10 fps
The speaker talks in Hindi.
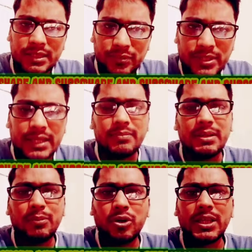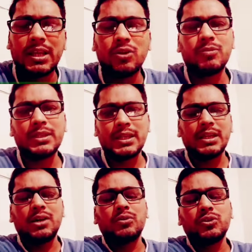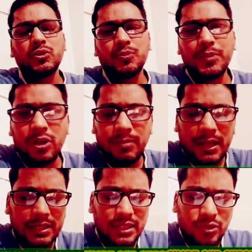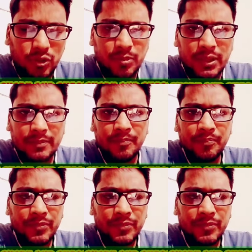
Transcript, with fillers: सिचुएशन में बहुत सारे लोग मैं देख रहा हूँ यूट्यूब पे और बाकी जगहों पर